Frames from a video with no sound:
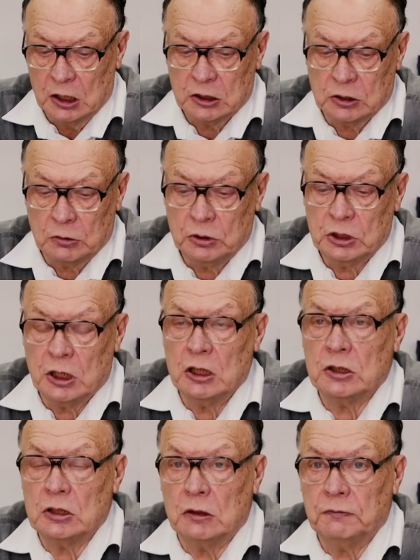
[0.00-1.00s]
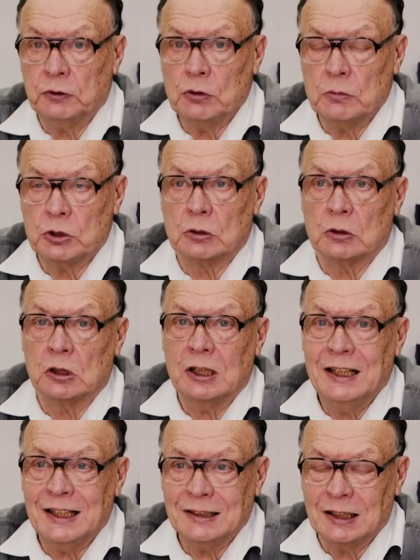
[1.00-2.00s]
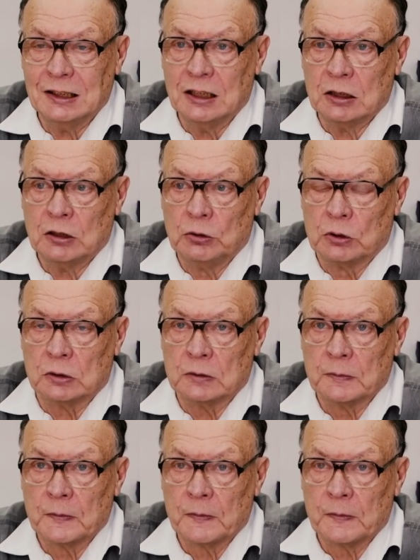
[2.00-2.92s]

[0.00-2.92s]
заключающееся в том, что этот наклон